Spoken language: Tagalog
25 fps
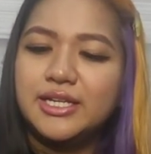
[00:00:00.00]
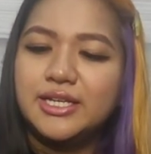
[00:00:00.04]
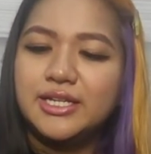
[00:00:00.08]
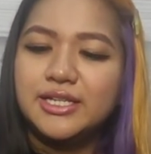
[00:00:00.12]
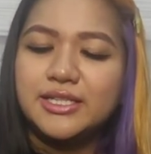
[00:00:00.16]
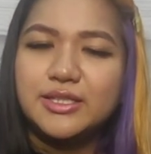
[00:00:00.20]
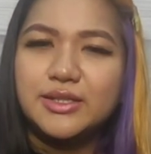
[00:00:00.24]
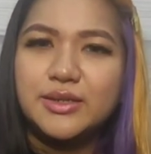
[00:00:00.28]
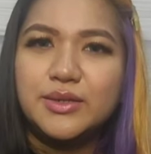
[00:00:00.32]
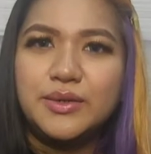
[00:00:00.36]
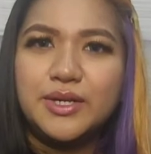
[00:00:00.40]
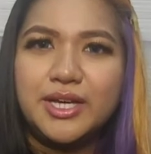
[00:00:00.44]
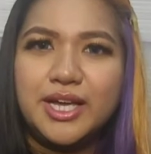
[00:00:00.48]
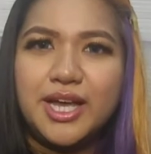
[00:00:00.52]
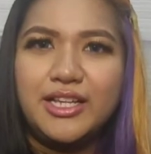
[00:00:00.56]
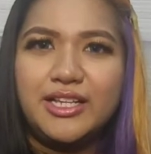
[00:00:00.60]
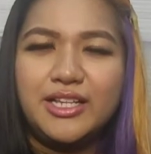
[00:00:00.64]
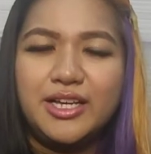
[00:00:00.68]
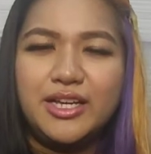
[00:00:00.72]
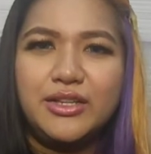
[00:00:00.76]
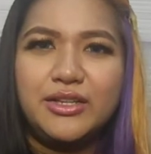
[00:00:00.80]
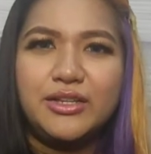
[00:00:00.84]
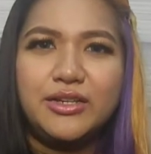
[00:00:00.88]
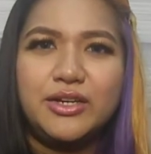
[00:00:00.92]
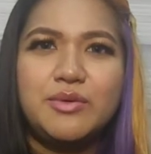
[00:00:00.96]
So,
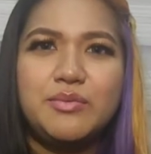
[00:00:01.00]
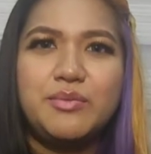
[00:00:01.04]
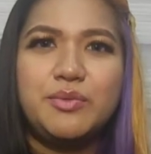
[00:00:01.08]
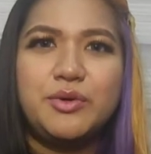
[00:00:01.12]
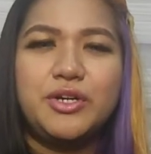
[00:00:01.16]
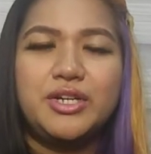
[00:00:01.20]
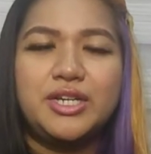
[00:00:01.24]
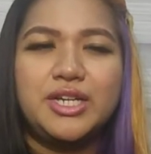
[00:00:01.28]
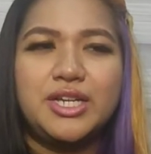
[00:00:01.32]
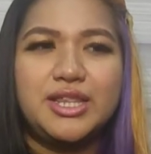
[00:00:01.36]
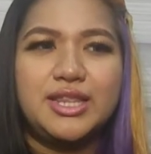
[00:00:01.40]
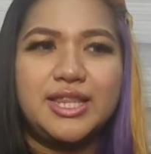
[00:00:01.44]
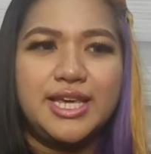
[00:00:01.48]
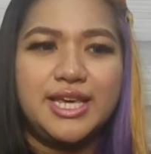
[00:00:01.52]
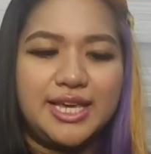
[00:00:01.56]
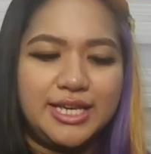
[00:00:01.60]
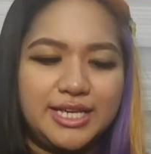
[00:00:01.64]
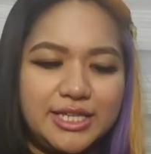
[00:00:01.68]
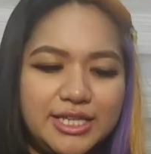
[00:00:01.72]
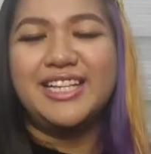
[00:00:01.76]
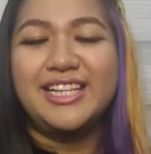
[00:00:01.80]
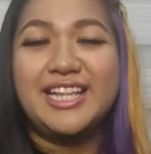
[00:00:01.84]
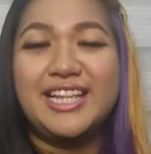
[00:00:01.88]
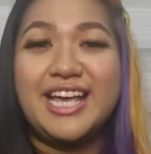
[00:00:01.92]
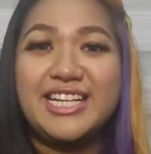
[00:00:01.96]
another important thing
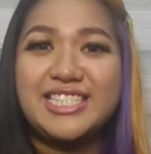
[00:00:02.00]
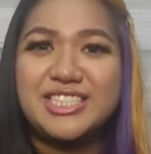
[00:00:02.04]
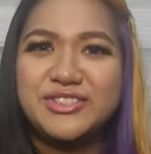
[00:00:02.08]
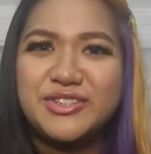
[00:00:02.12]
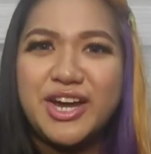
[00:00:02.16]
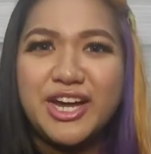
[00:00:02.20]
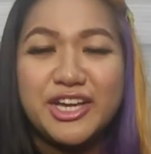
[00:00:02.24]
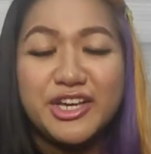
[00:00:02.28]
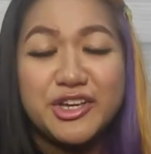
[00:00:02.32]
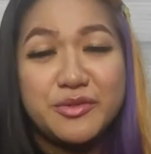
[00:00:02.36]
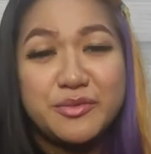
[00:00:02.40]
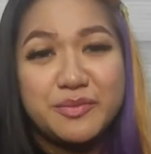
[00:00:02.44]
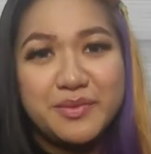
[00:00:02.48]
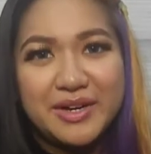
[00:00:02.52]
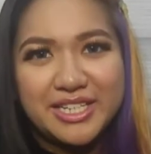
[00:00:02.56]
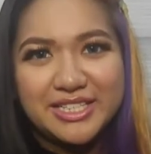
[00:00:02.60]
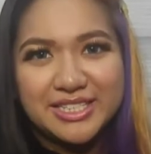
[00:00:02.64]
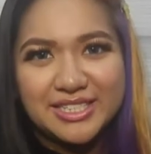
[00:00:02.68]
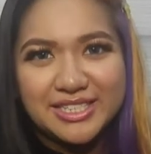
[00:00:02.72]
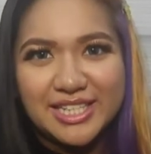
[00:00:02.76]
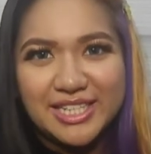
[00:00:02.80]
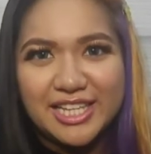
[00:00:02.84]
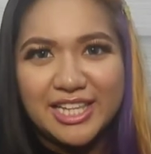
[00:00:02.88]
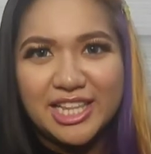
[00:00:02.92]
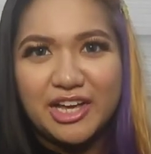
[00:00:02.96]
is, in-extract yung
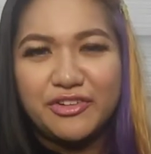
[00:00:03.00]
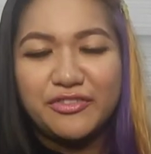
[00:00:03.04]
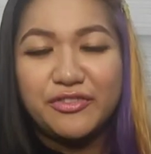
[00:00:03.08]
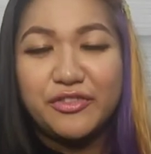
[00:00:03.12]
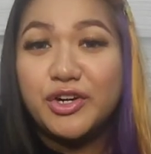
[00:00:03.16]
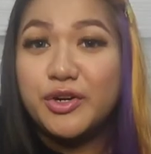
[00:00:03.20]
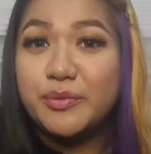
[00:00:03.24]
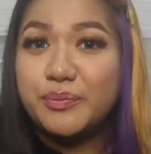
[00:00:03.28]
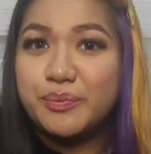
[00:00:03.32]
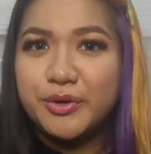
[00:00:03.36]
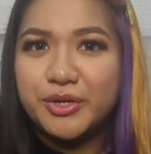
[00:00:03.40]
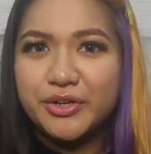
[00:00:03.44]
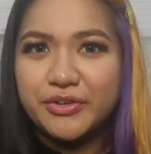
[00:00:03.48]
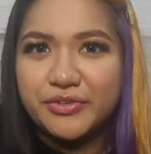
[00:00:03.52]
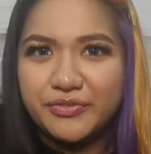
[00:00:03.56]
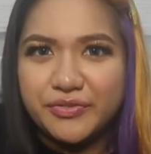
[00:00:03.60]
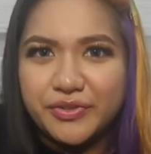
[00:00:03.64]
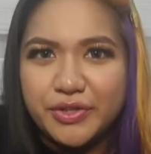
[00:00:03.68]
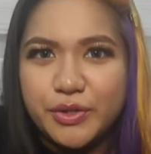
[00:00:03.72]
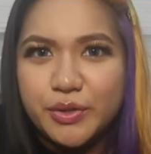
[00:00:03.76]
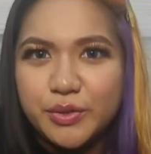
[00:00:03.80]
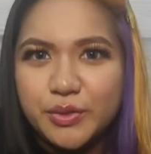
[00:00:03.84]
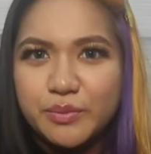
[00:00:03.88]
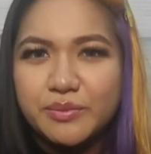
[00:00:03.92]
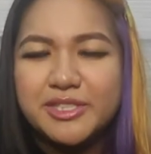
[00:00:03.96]
musk nila for
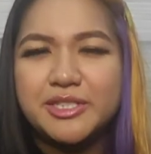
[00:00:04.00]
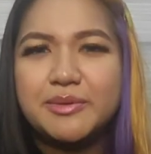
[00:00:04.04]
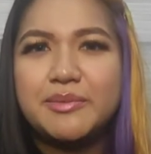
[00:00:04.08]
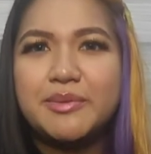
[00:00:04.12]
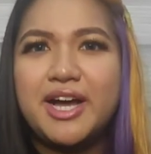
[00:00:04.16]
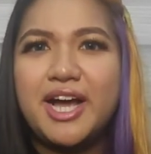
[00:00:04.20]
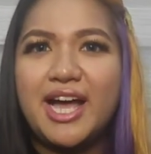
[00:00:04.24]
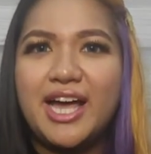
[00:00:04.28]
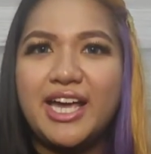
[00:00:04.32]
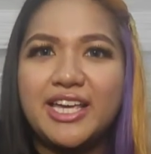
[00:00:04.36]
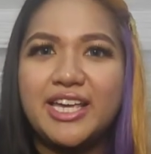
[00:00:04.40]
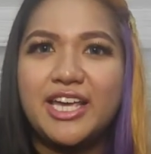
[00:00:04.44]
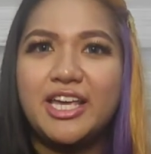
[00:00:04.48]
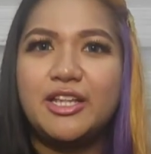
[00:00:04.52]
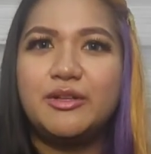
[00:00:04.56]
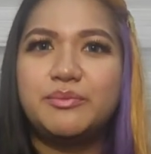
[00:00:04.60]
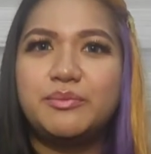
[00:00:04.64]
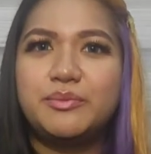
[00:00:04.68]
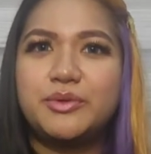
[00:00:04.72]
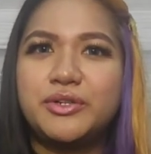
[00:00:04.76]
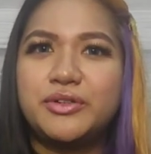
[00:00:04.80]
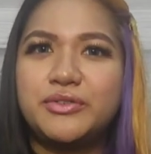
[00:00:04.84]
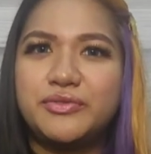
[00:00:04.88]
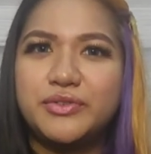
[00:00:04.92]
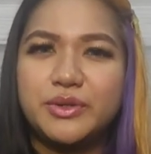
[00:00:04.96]
perfume, sa so, mga high-end
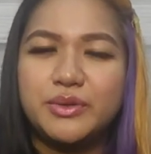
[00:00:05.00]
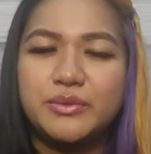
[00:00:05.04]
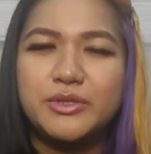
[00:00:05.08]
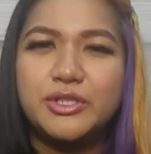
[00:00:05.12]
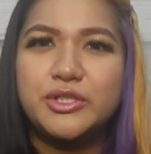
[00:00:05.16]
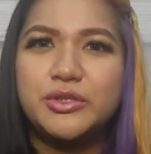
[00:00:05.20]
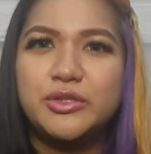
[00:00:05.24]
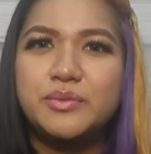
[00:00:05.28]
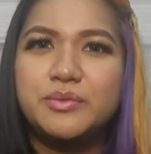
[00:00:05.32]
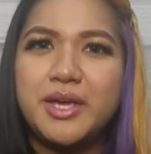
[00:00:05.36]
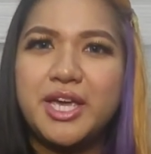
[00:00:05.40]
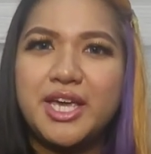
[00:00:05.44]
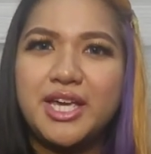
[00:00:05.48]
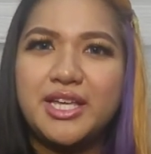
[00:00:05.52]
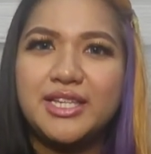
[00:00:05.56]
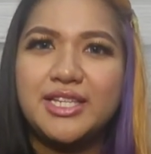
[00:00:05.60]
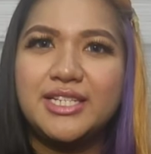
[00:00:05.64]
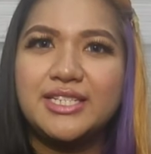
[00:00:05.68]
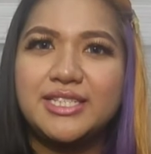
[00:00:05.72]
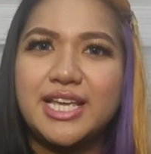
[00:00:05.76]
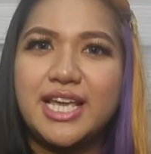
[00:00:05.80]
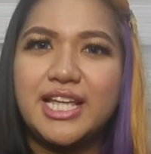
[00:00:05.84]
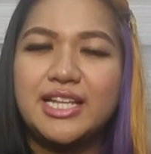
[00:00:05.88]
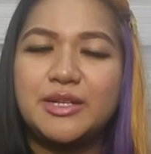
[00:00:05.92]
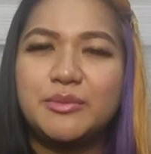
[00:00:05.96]
perfumes to make the
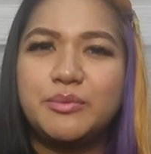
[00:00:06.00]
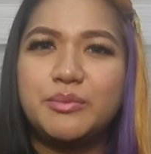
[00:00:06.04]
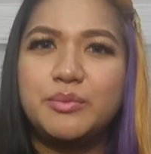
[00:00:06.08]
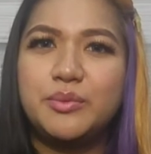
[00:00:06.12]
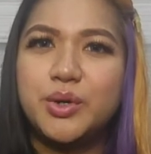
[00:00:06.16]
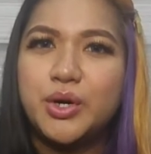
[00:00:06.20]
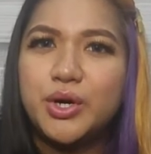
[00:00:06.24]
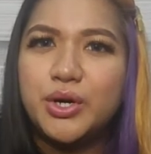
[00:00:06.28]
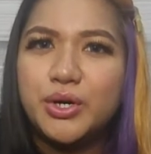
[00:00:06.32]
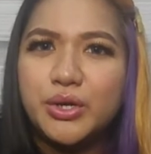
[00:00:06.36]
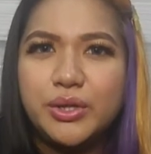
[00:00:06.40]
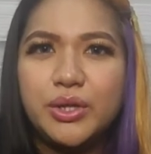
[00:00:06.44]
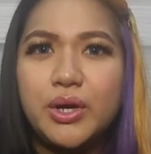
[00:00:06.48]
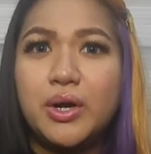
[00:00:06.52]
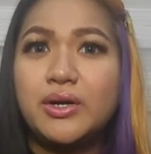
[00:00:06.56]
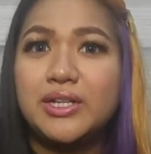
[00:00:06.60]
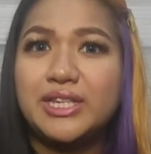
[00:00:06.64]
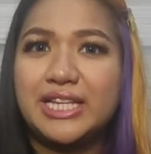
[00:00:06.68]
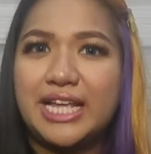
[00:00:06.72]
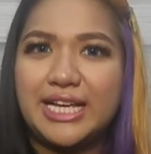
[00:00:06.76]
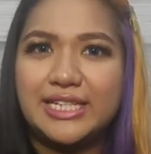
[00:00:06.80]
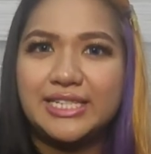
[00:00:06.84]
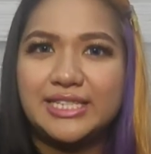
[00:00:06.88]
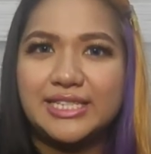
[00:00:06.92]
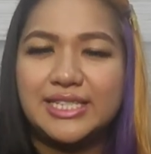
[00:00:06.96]
scent more
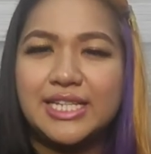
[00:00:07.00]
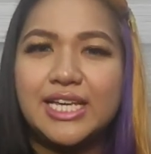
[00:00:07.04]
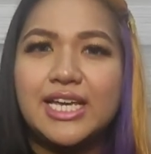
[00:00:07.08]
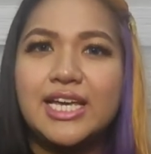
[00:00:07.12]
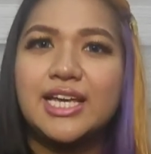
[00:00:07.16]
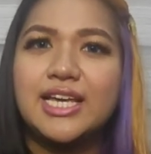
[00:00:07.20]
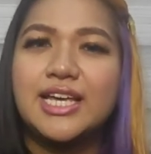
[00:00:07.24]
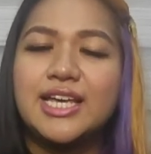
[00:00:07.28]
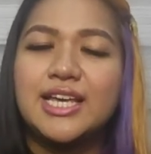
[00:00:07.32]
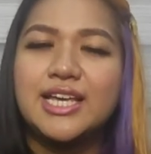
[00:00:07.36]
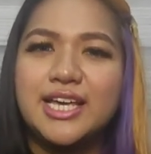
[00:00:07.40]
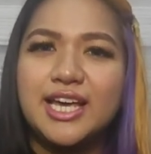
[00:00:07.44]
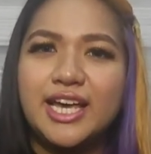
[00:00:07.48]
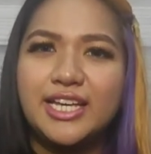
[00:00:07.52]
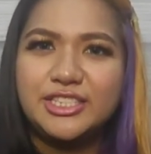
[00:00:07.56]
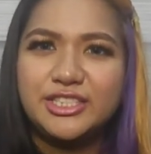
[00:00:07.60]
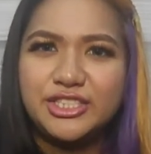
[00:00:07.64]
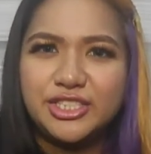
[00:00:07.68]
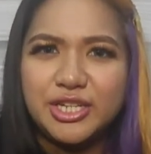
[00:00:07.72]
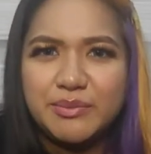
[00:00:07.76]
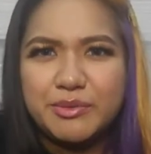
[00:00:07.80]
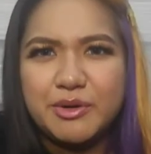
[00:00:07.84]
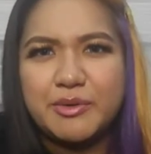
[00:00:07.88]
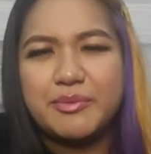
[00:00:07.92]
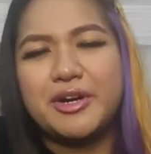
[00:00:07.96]
long-lasting. And
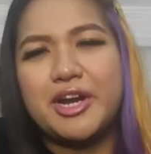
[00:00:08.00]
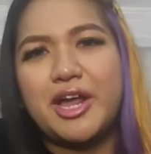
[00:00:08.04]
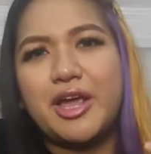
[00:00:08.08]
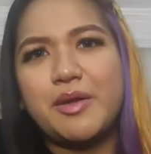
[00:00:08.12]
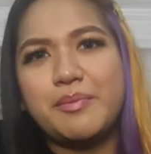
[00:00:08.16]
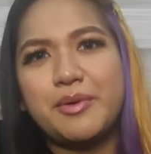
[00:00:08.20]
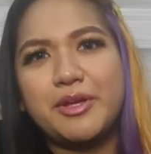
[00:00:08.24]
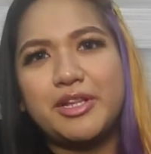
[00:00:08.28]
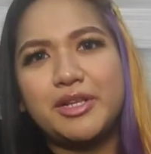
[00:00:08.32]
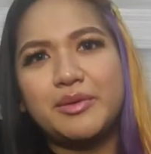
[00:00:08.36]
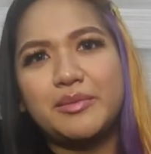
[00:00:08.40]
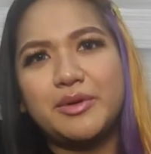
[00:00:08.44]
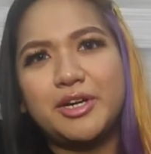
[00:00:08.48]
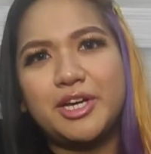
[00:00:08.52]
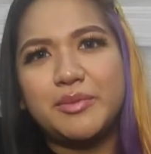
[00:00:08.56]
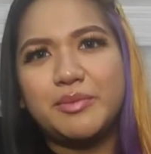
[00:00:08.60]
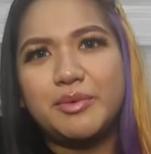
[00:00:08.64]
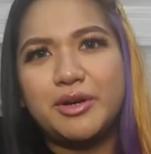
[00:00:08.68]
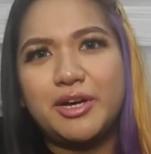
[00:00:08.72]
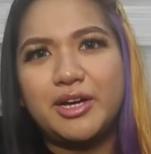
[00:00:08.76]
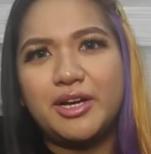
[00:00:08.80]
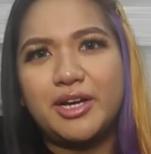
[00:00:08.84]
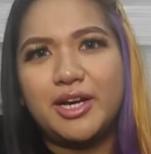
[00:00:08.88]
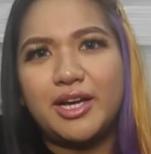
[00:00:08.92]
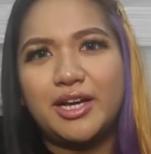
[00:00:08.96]
syempre, marami pa namang
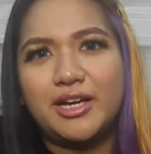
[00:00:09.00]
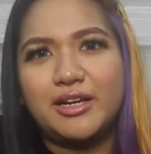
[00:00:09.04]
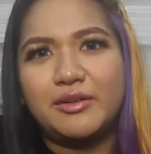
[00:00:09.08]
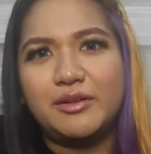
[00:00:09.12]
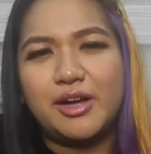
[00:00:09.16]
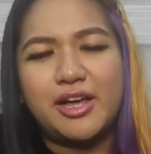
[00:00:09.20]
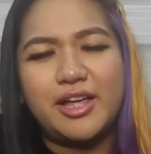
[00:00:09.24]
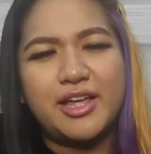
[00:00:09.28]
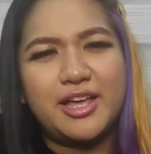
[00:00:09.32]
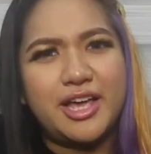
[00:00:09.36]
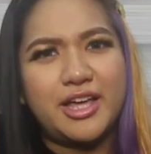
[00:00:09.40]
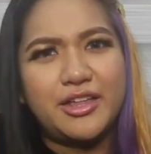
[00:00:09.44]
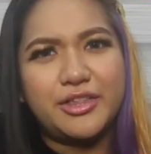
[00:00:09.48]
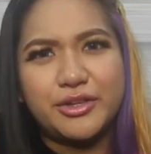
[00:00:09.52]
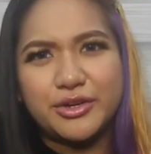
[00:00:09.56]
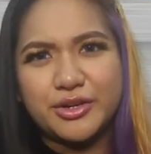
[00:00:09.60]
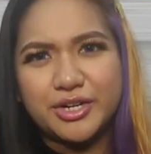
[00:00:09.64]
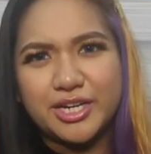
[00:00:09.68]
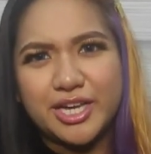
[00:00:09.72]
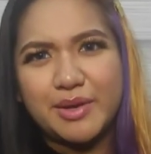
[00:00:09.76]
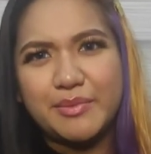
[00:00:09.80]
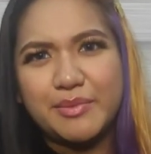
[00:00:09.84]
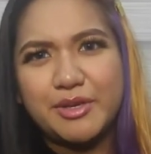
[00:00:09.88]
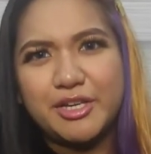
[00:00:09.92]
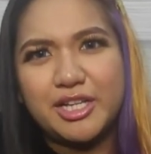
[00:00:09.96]
ibang uh, other
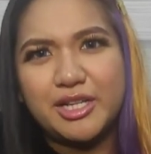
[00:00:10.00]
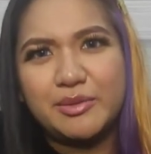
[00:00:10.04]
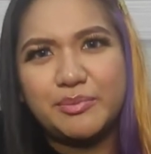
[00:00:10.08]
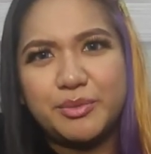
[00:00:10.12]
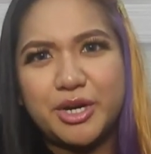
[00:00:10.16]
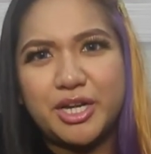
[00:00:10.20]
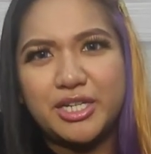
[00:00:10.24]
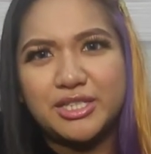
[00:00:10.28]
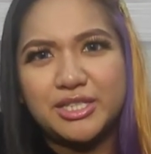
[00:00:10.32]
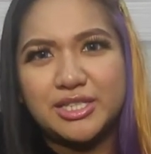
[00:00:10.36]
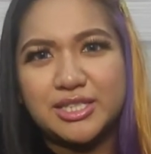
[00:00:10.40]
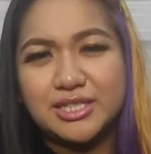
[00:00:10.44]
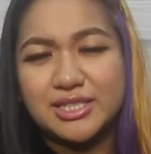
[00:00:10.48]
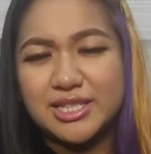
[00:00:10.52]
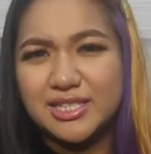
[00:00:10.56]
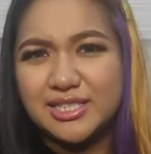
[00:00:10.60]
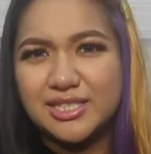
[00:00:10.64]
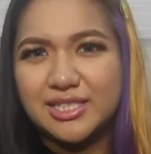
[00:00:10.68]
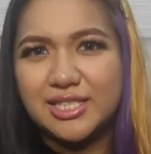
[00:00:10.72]
chemical processes